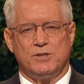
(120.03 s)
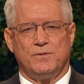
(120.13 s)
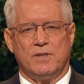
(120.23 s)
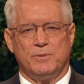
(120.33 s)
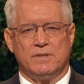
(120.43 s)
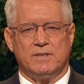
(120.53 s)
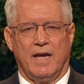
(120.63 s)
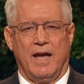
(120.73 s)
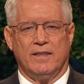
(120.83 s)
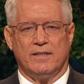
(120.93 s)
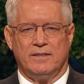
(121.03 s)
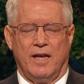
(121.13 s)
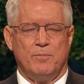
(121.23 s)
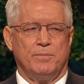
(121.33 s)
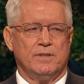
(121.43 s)
人生の
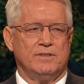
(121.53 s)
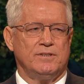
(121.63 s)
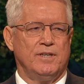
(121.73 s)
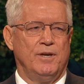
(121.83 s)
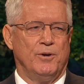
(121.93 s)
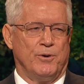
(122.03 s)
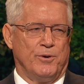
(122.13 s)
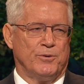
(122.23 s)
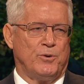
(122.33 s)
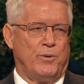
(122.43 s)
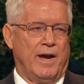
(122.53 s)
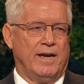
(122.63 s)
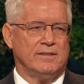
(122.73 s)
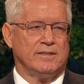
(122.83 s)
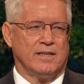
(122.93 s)
嵐や地震や災難
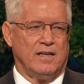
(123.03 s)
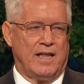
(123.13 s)
を耐え抜